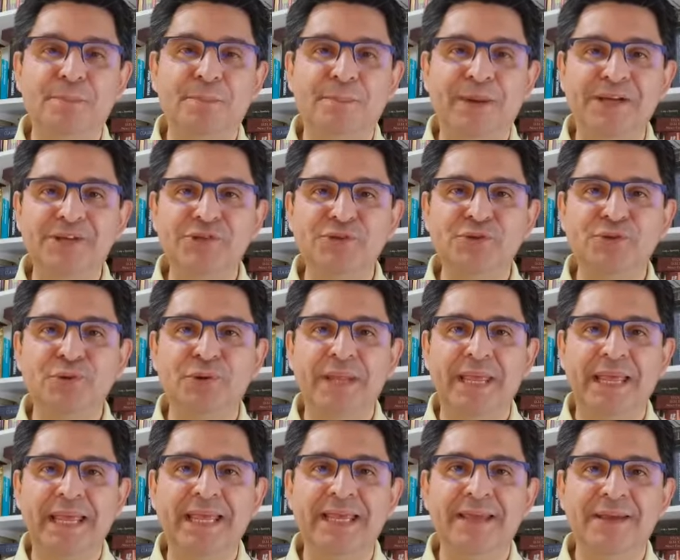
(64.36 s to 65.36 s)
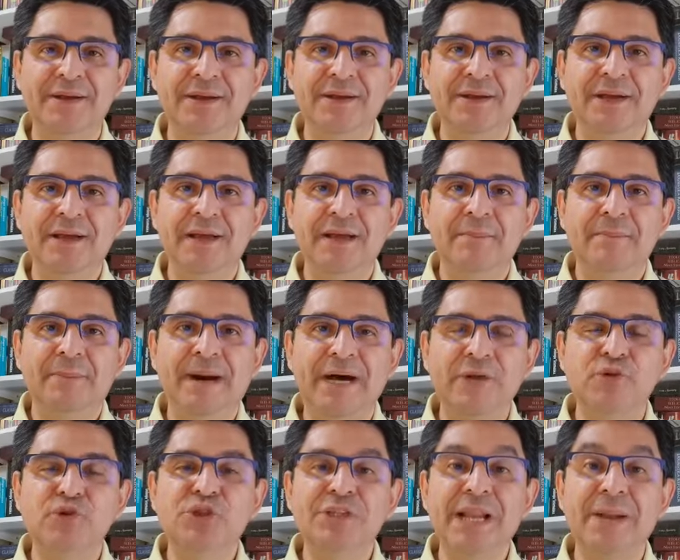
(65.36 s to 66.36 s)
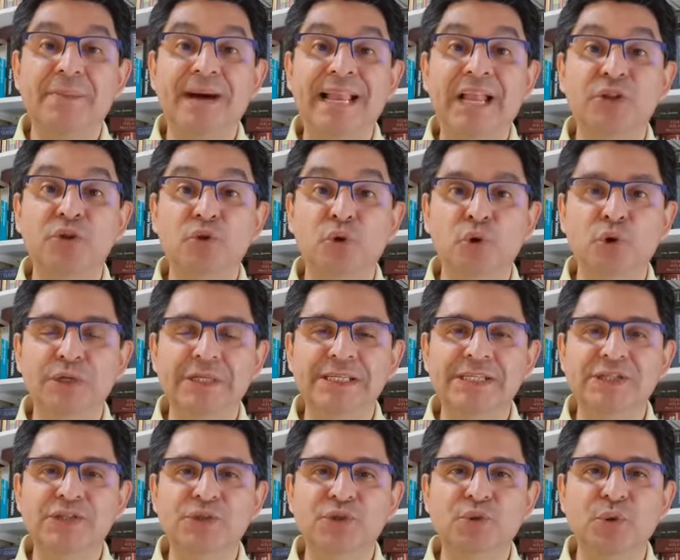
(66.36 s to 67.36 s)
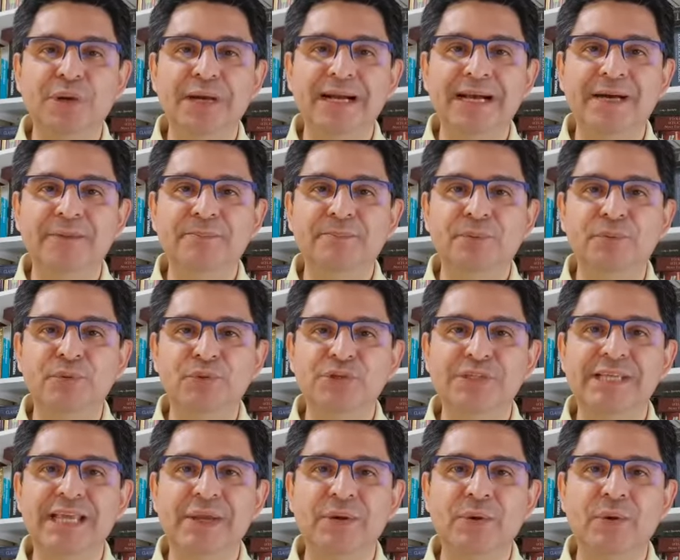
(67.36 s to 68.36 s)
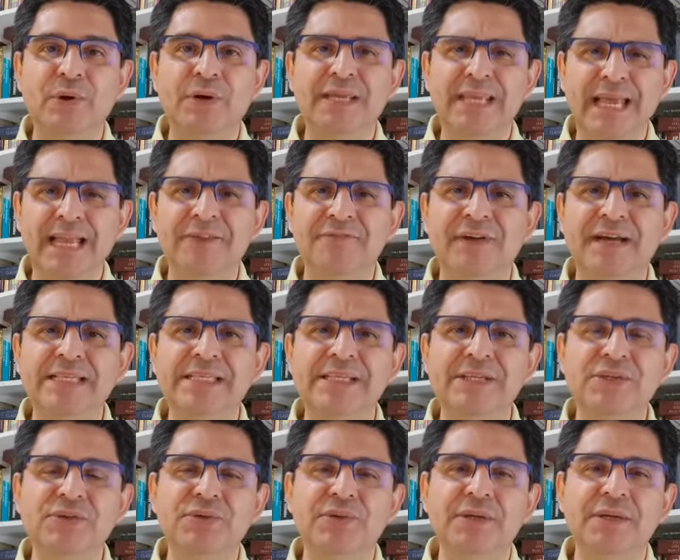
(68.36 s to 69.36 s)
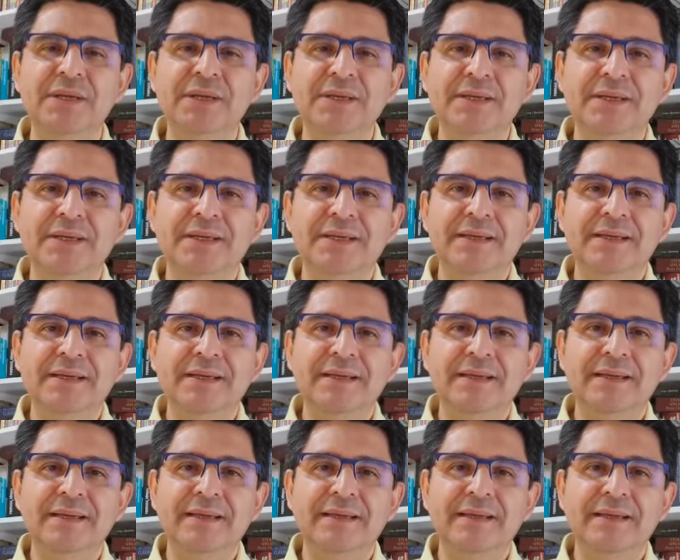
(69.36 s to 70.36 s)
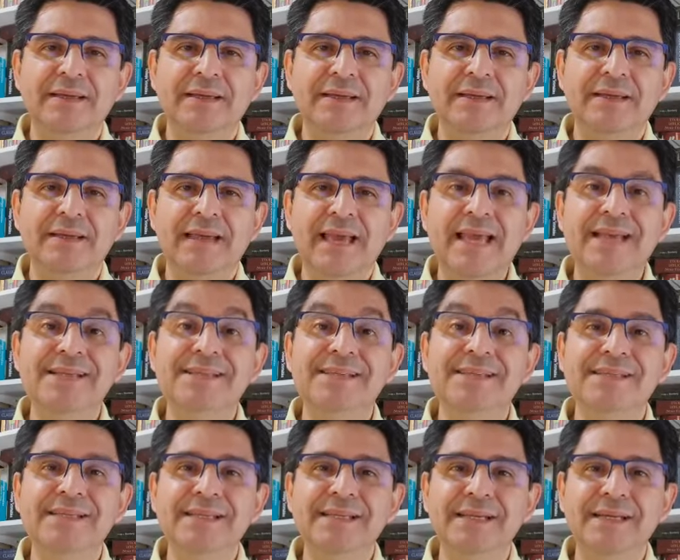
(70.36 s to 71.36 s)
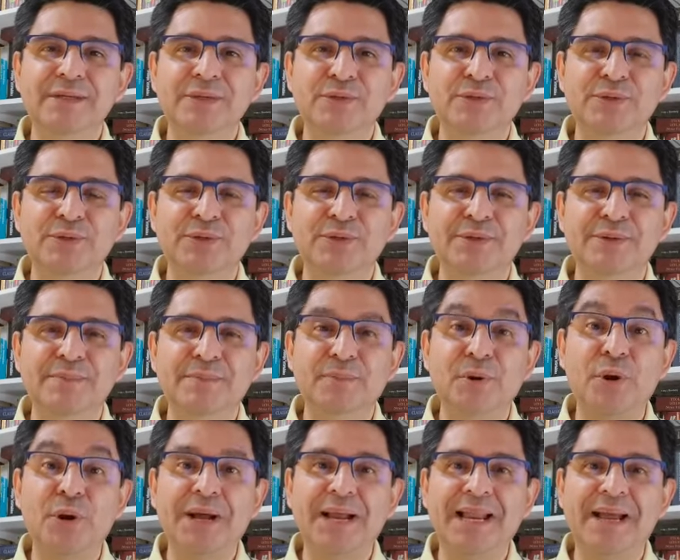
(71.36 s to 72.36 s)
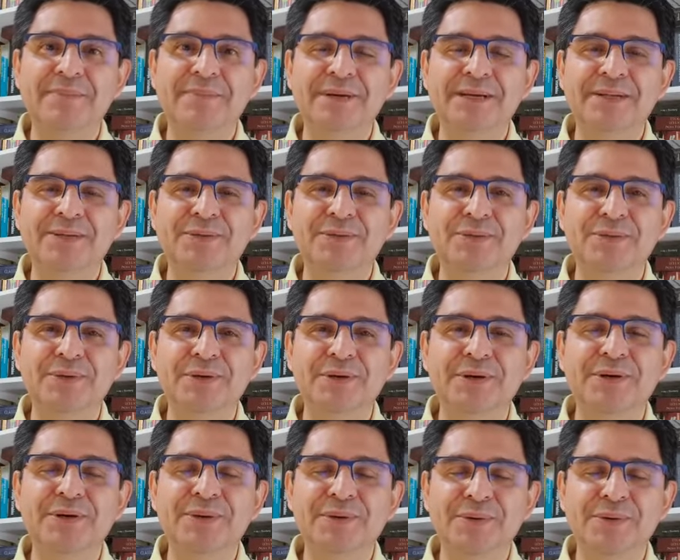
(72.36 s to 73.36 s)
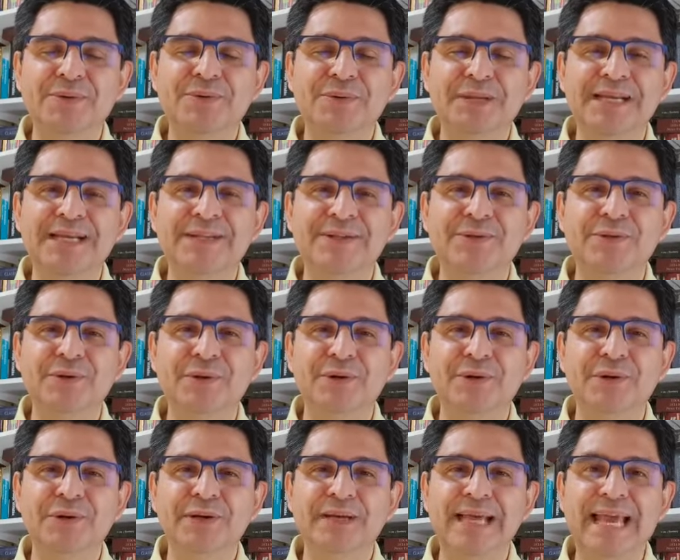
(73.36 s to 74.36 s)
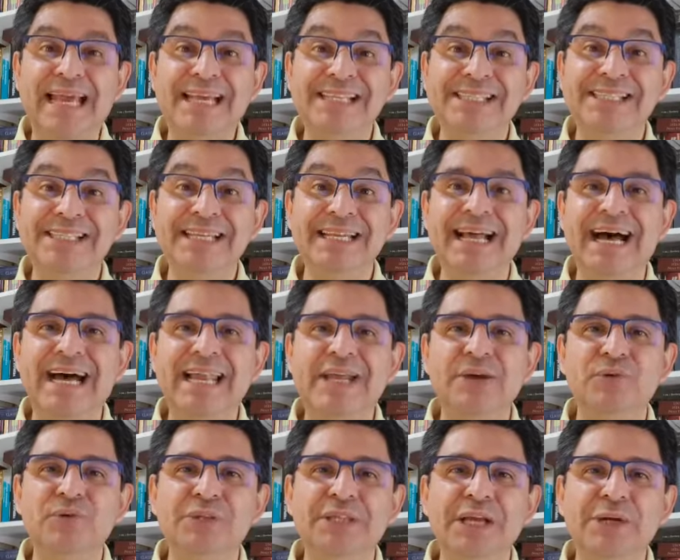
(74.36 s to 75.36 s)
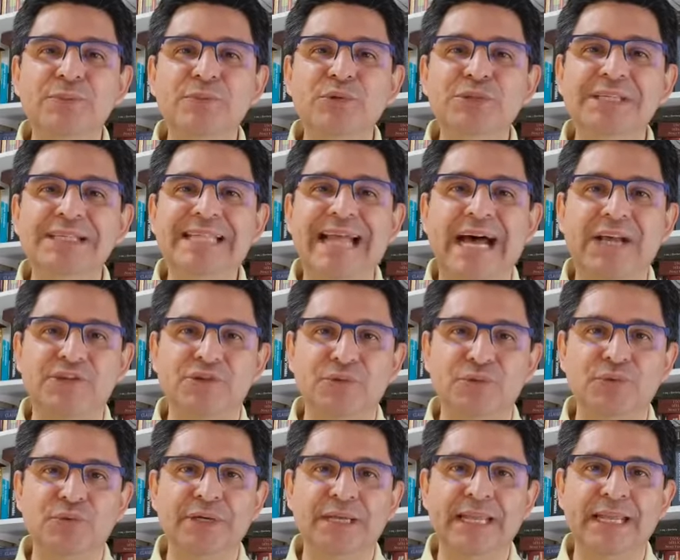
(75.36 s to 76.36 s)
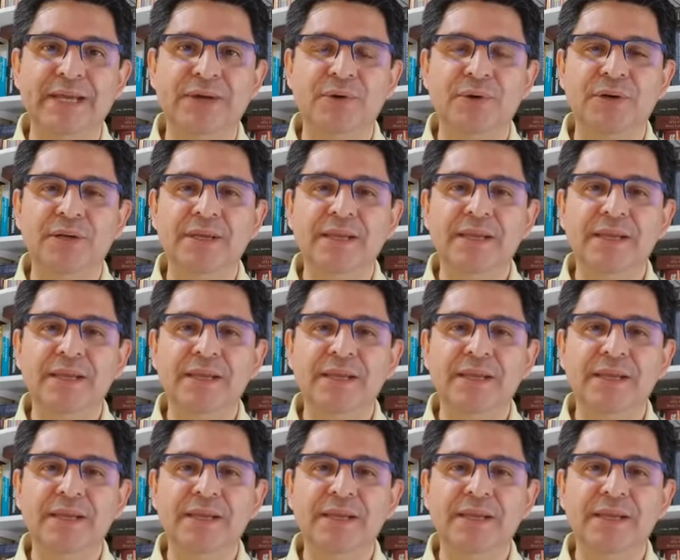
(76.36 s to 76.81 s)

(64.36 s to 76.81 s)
pastoreio para os trabalhadores do campo do Senhor. E ele faz isso ensinando, proclamando, curando. Ensinar é o termo didasco no grego,